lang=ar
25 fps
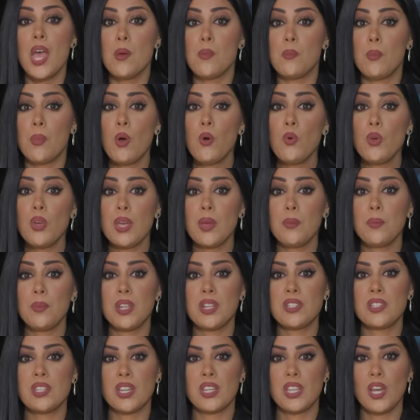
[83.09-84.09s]
موكب
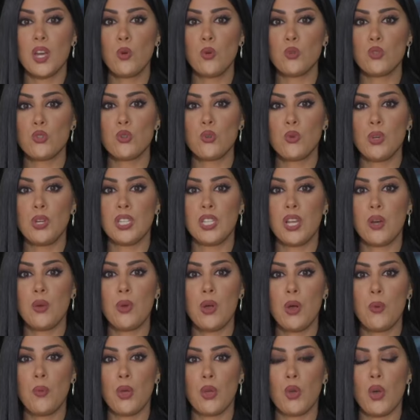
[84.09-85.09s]
نتنياهو شوهد
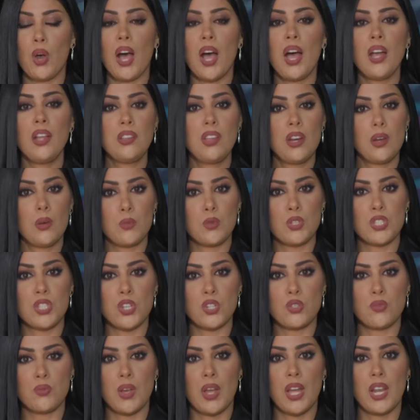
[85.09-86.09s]
وهو يغادر
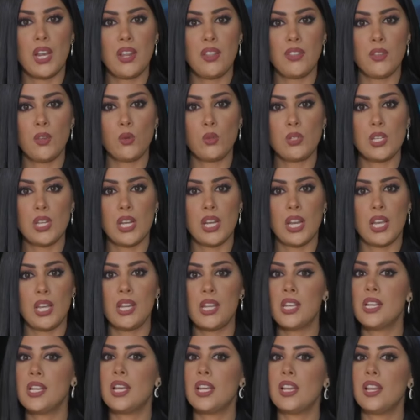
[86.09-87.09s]
المستشفى الذي أدخل
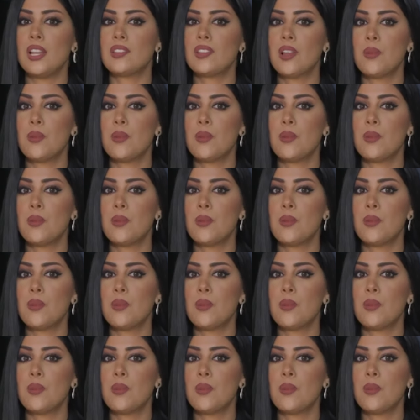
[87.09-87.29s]
إليه ليلة